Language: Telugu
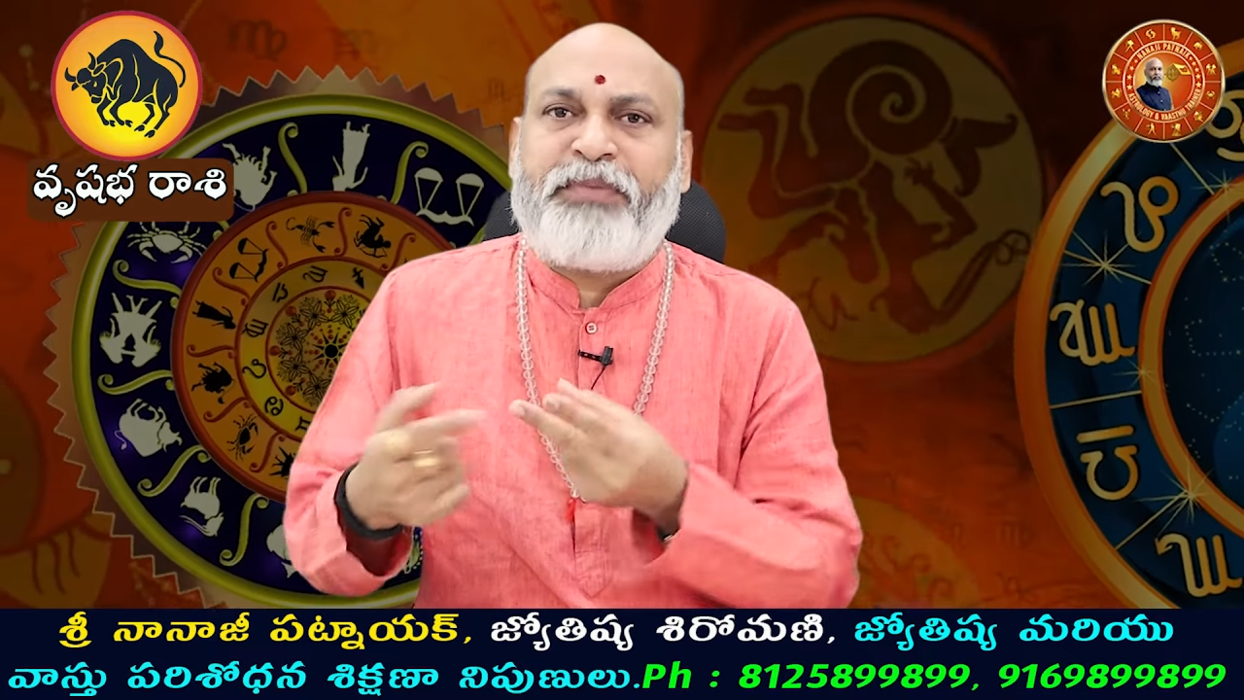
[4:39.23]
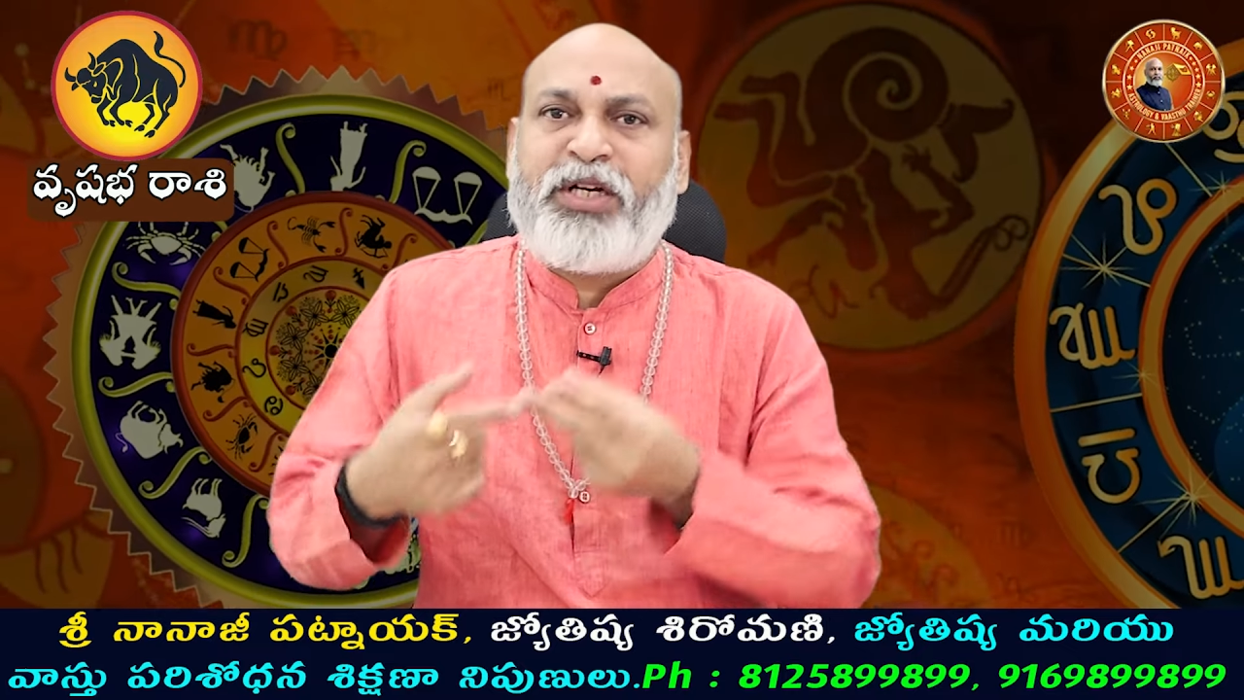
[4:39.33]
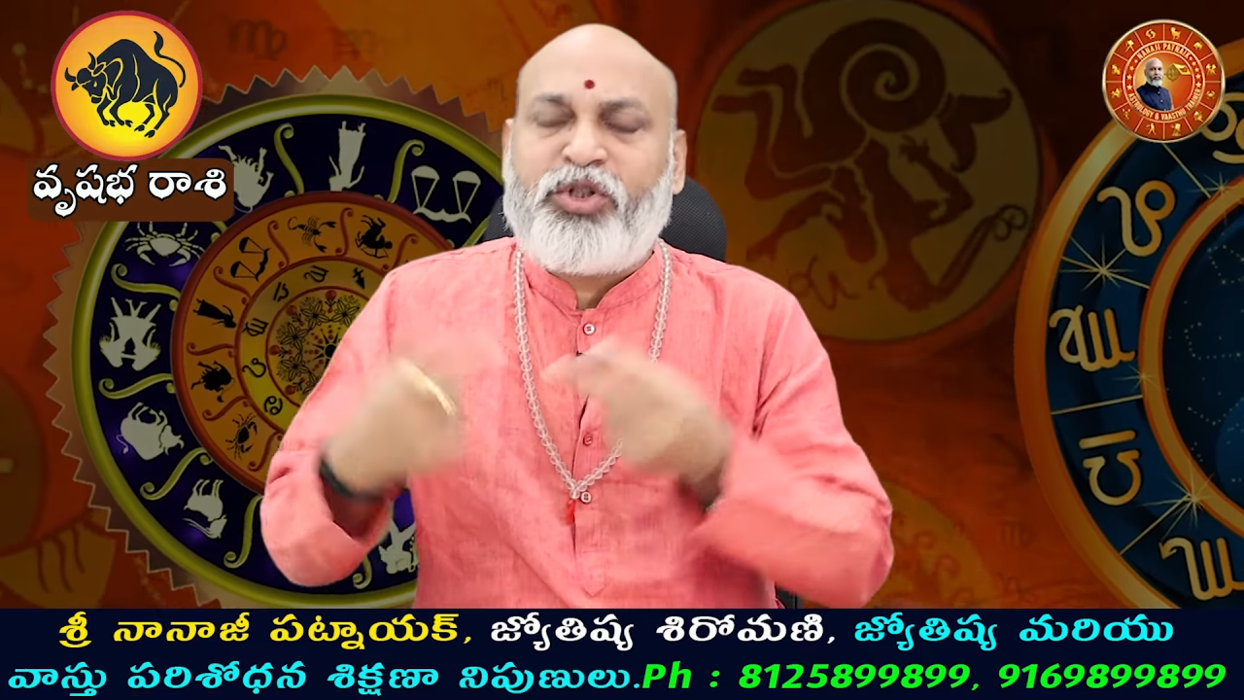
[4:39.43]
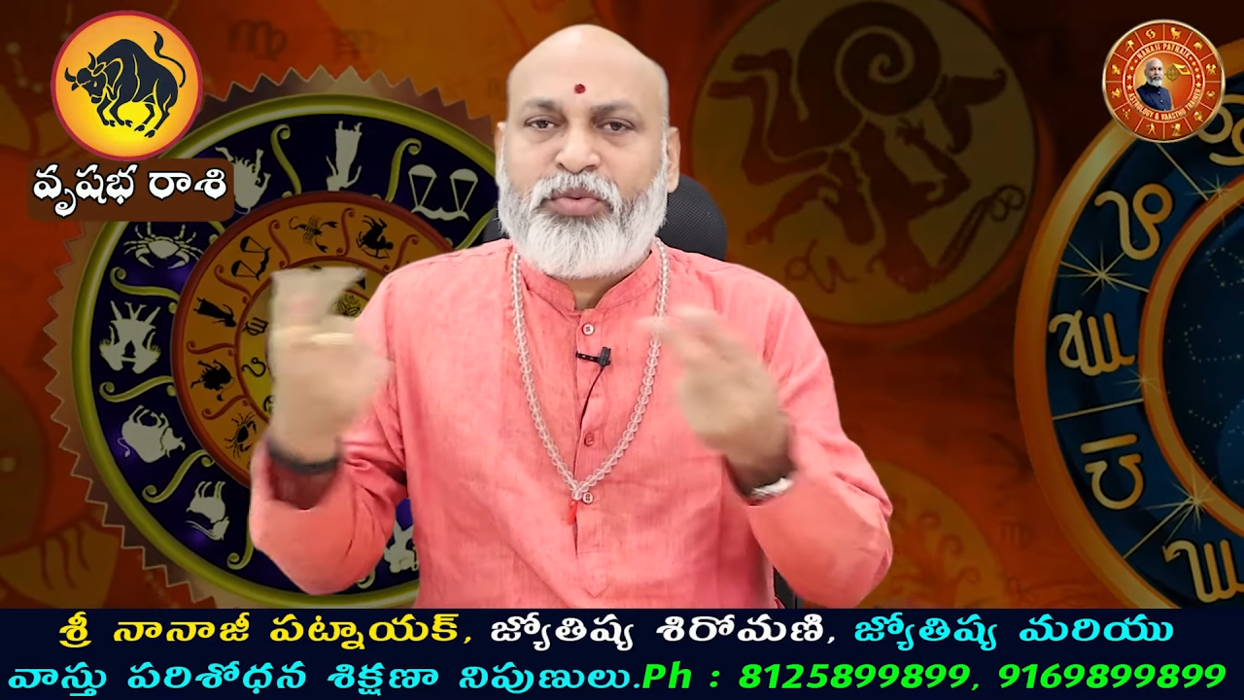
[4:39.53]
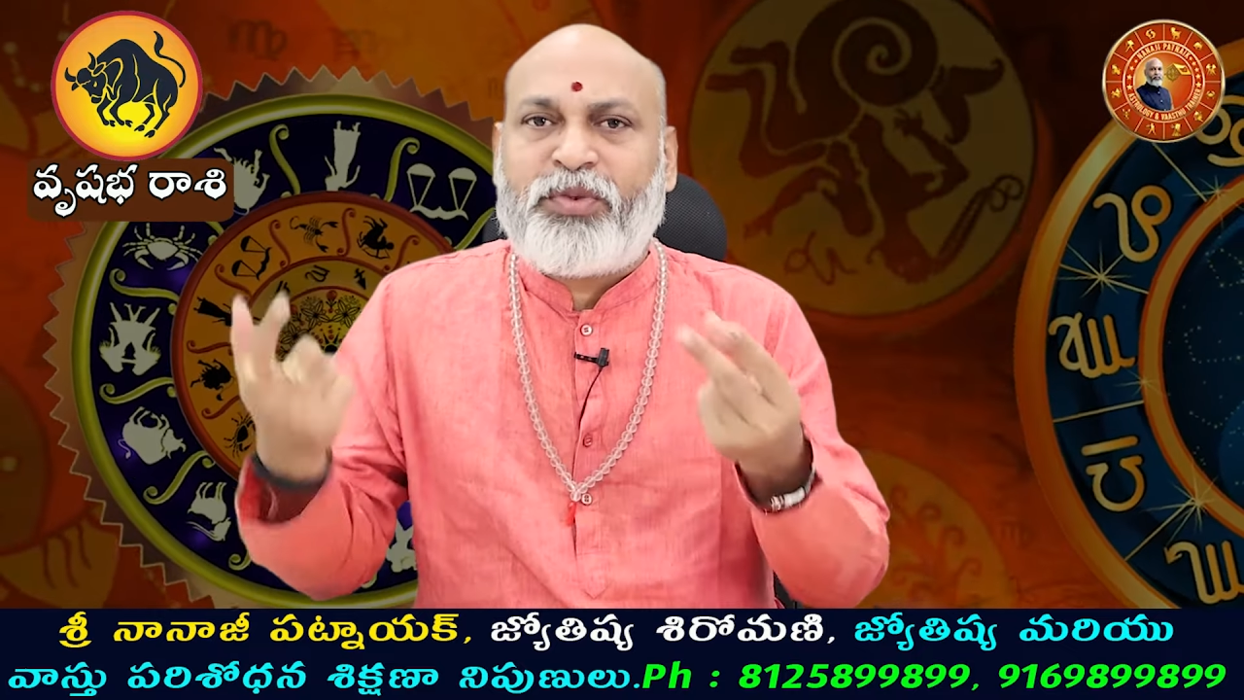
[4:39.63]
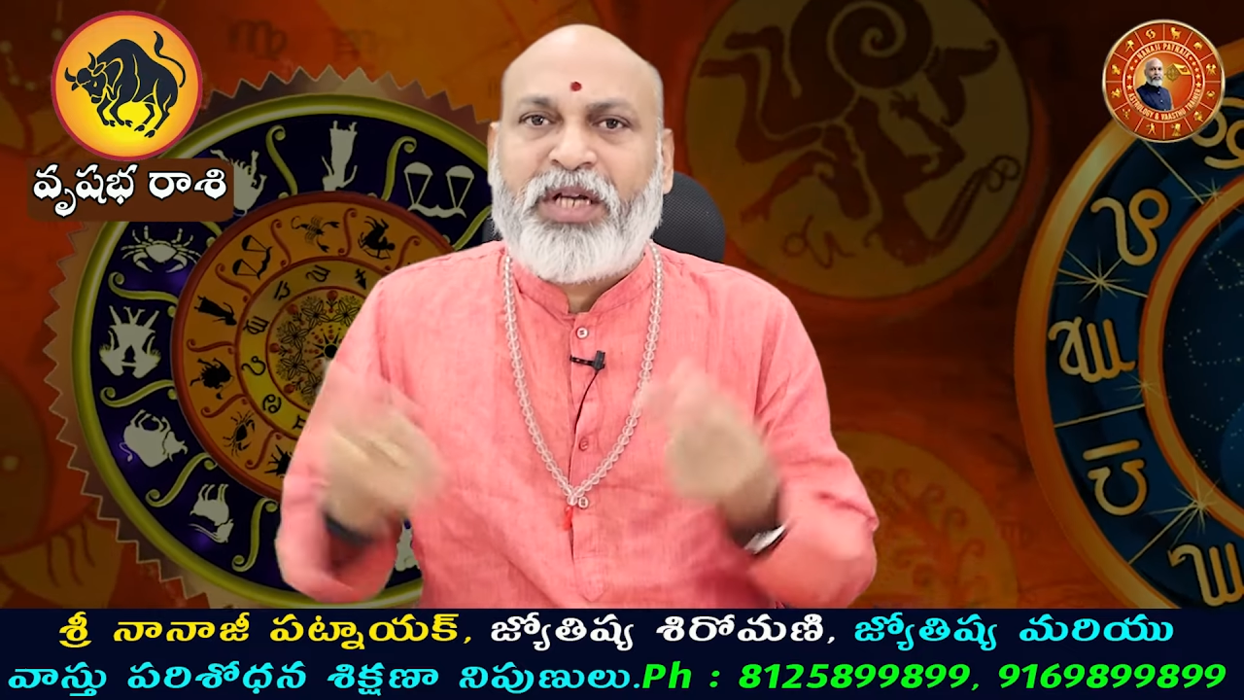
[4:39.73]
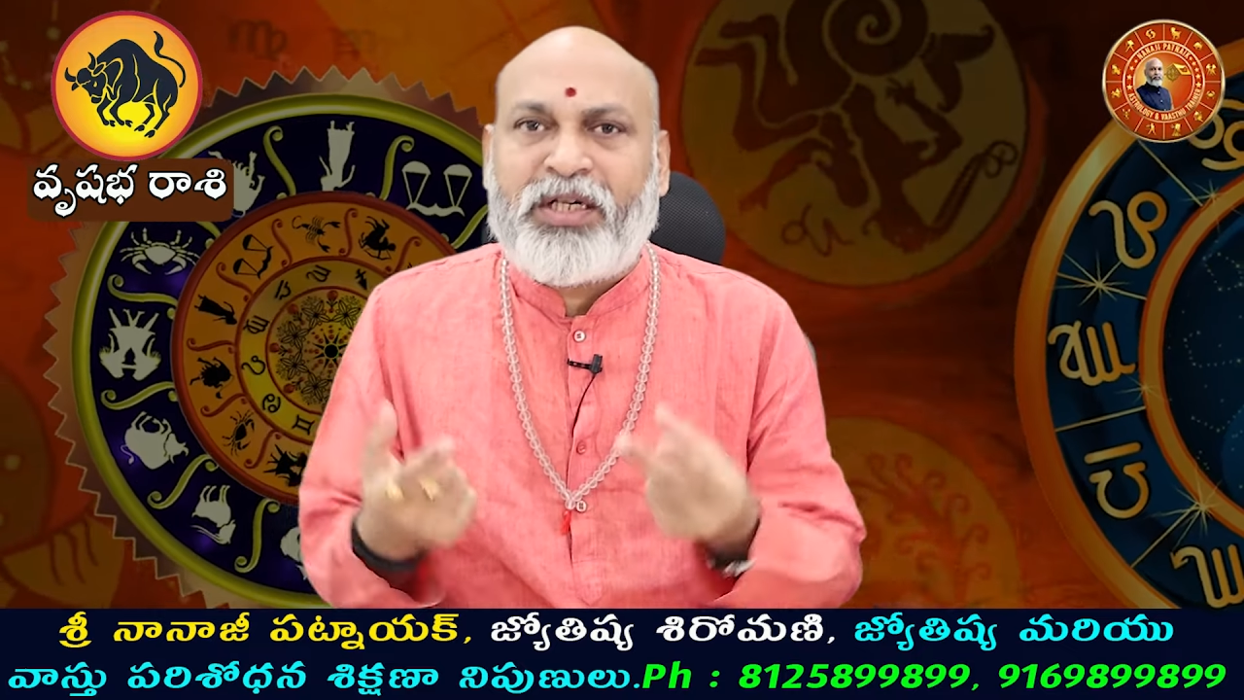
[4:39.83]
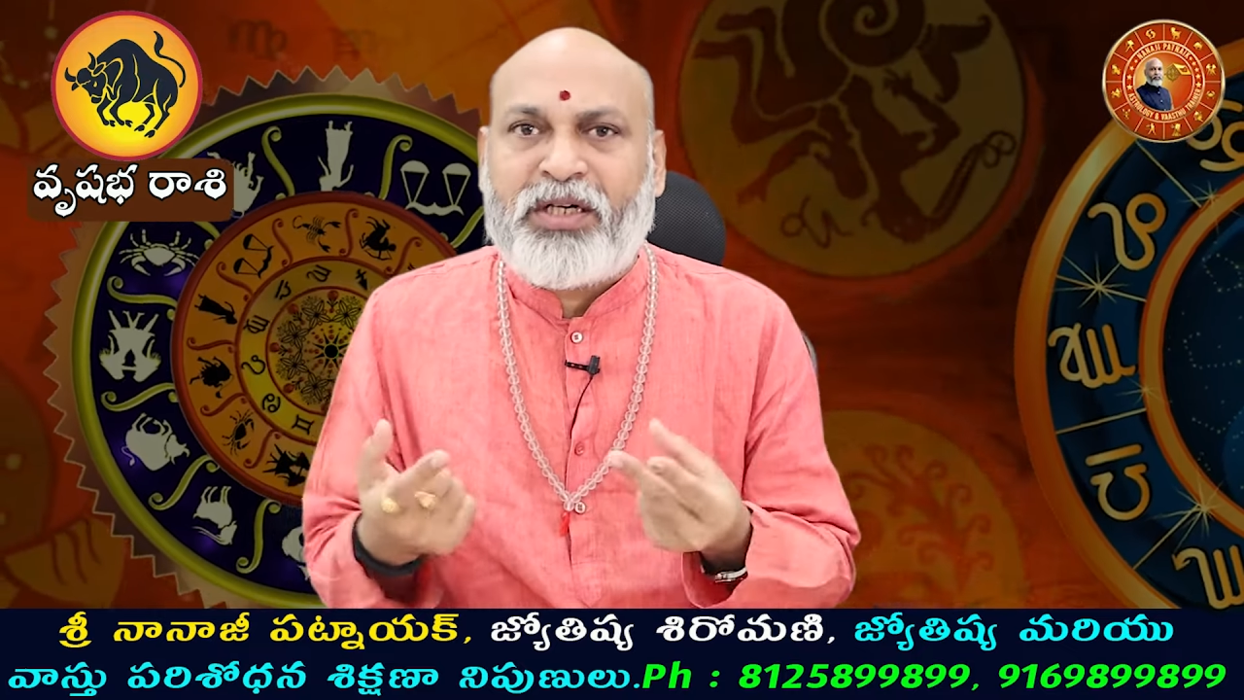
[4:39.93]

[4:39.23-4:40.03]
పెళ్లి చూపుల్లా